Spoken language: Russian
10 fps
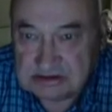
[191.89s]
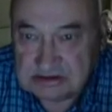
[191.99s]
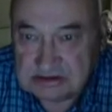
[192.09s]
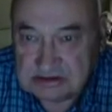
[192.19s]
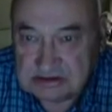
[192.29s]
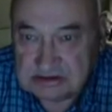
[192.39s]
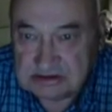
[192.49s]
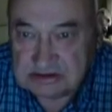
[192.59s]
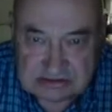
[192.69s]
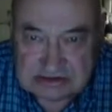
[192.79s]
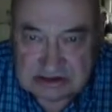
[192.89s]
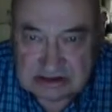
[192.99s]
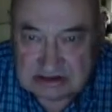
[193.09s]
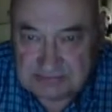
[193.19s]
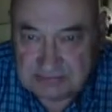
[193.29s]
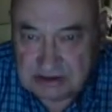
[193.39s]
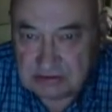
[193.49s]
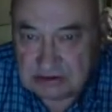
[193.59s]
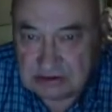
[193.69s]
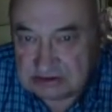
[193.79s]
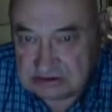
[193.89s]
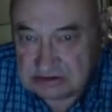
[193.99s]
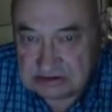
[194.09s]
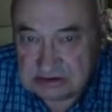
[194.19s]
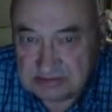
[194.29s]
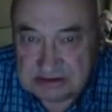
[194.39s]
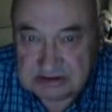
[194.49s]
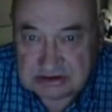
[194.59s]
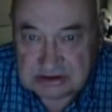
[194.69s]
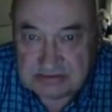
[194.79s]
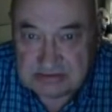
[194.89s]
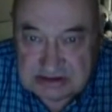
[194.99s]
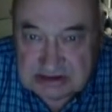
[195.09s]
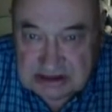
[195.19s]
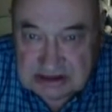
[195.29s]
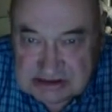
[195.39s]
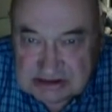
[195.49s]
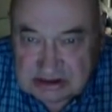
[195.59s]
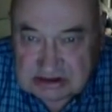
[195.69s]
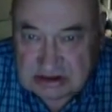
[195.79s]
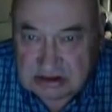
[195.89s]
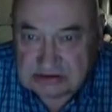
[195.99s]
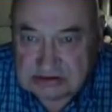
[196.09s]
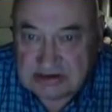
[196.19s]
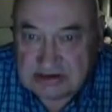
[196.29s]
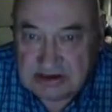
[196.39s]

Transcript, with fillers: вот, обрезку сделал, перевод на плодоношение, всегда задержка роста,